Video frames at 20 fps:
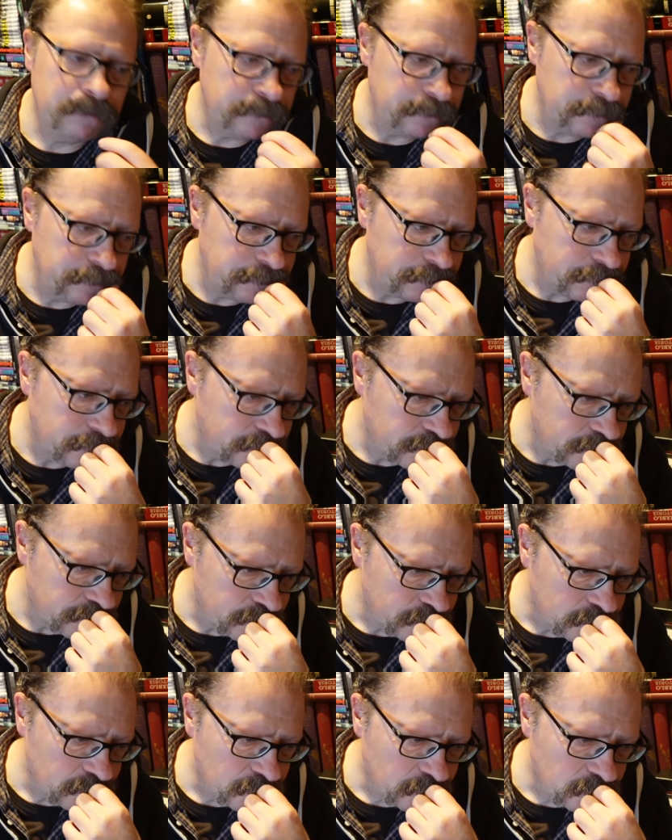
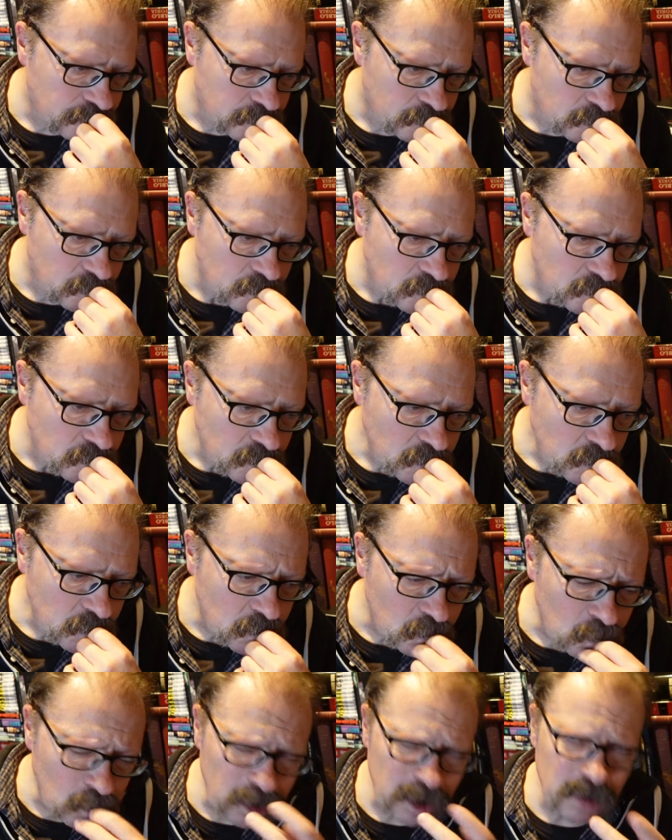
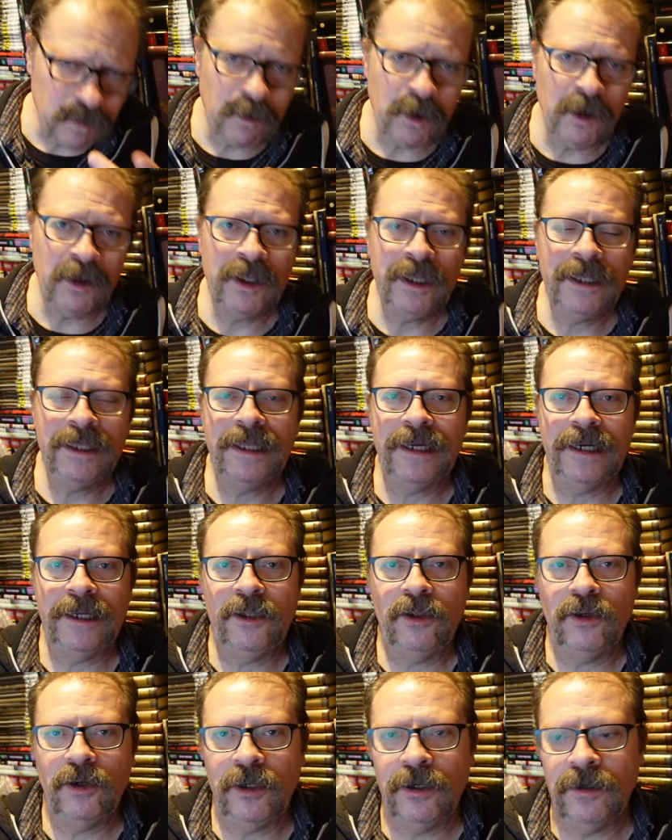un expolio del
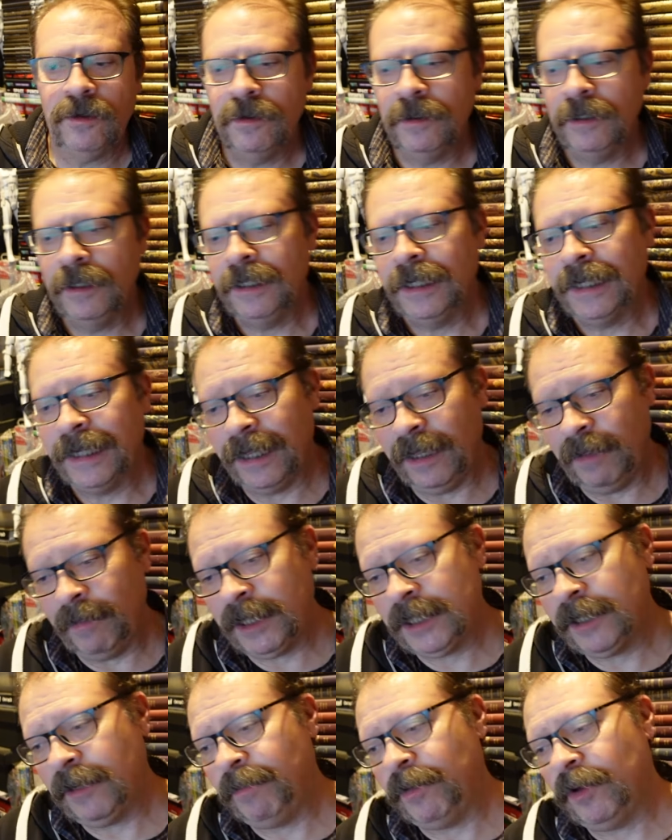territorio que
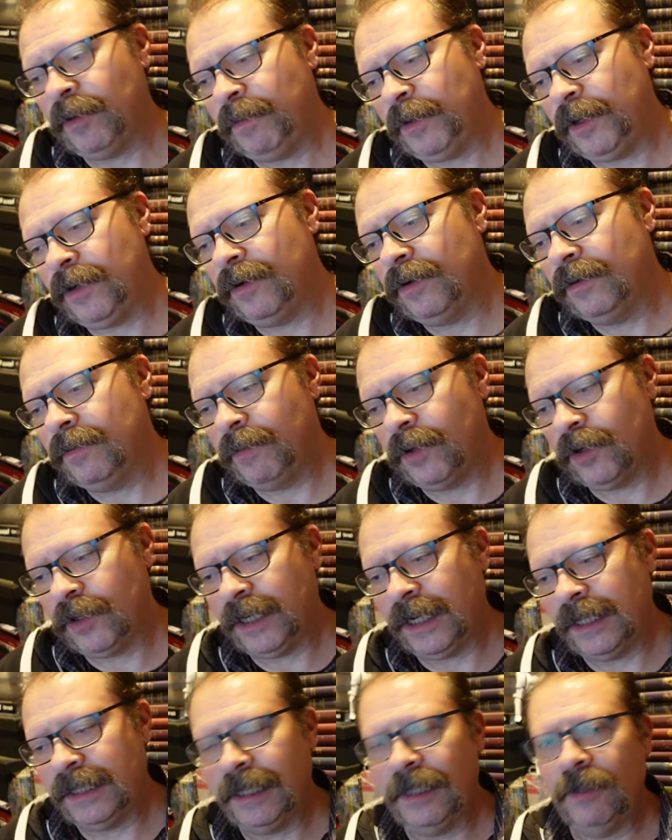además el propio, por
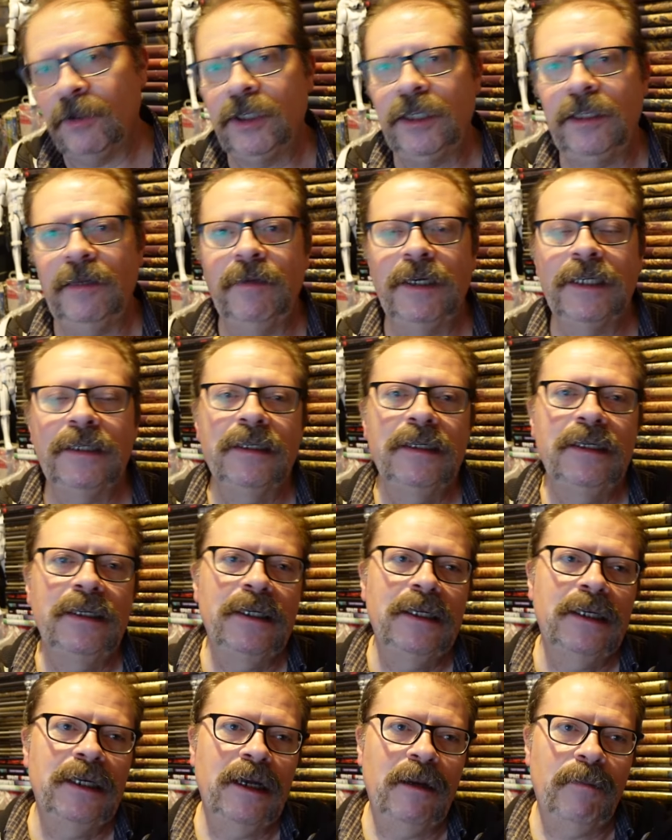tratados y demás,
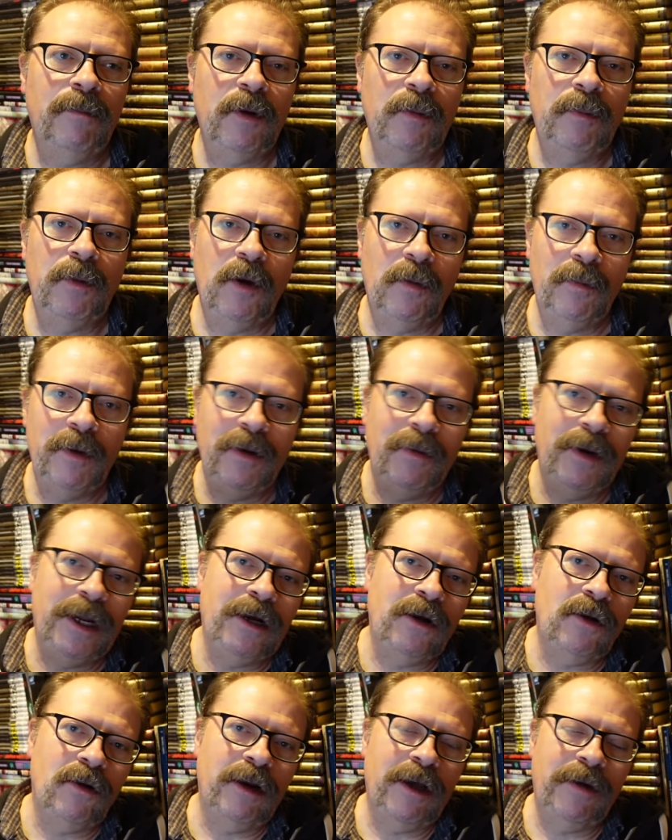el propio hombre
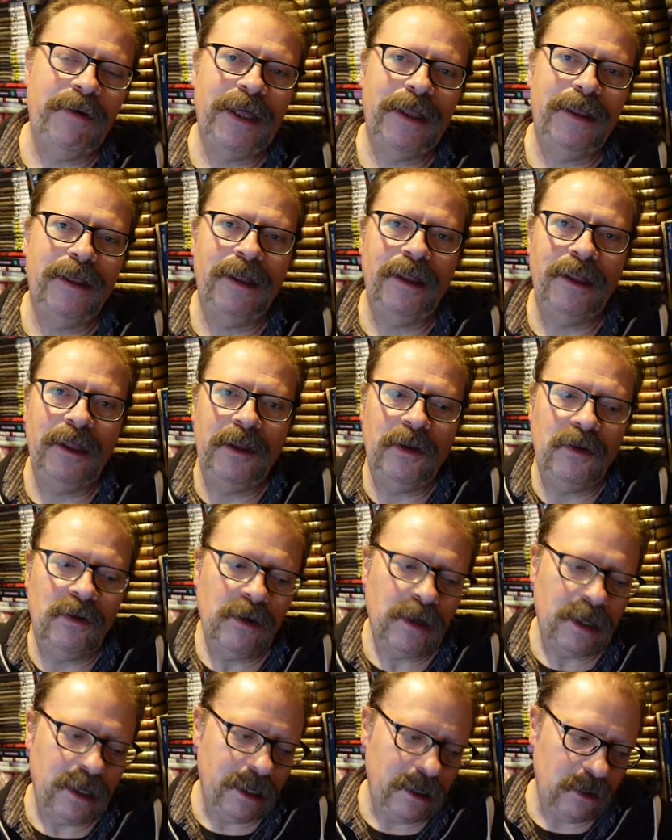blanco le había
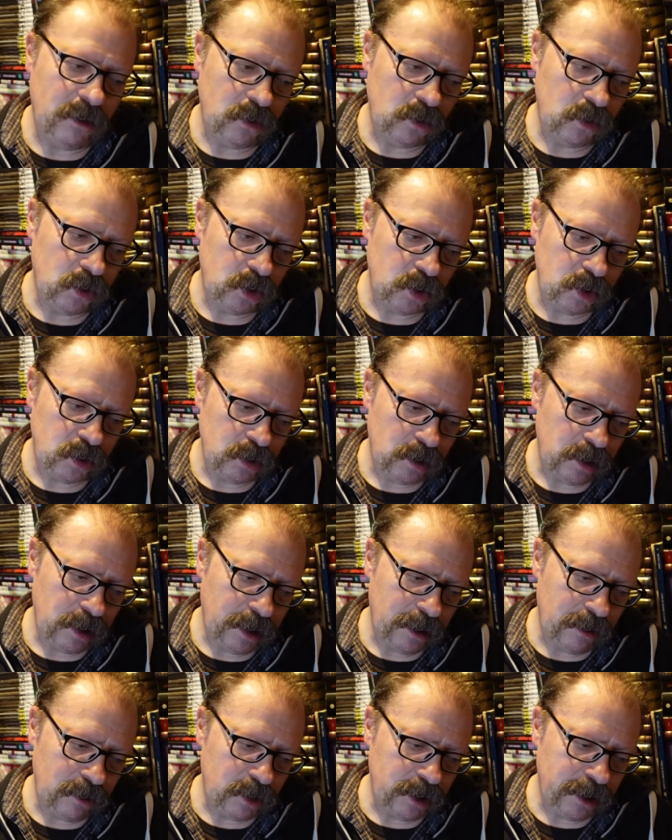cedido a los,
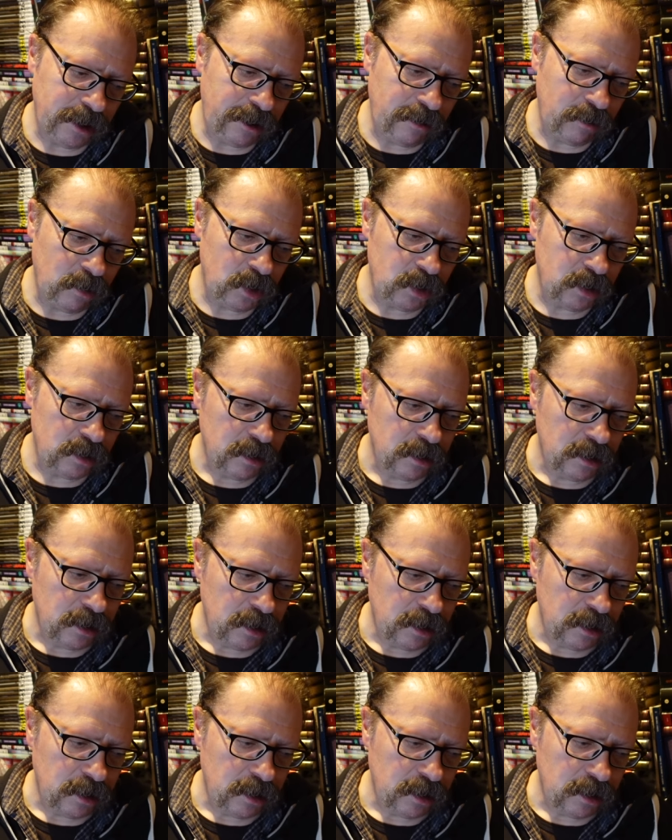a los nativos